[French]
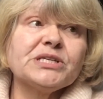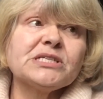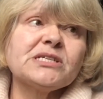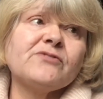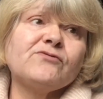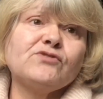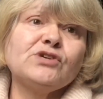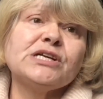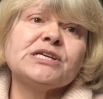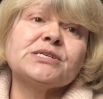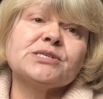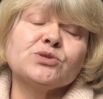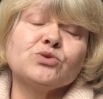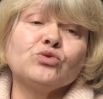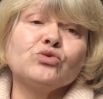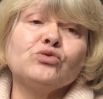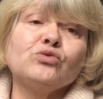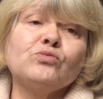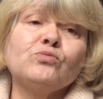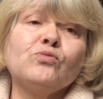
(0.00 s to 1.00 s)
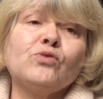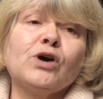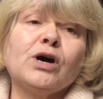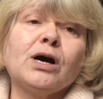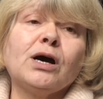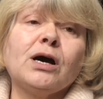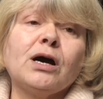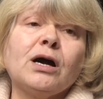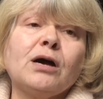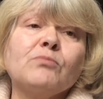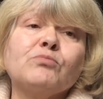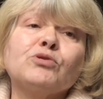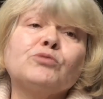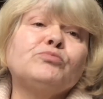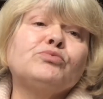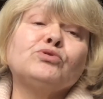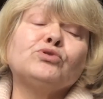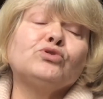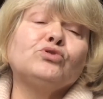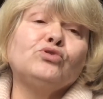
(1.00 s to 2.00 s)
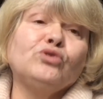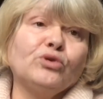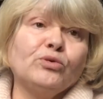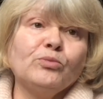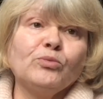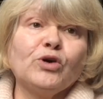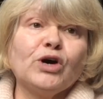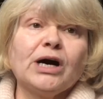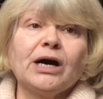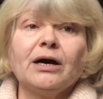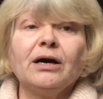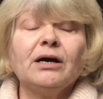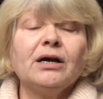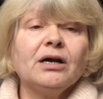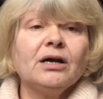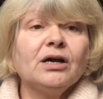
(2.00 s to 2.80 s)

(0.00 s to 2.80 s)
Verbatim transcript: Ça vous laisse deux mois, un peu plus de deux mois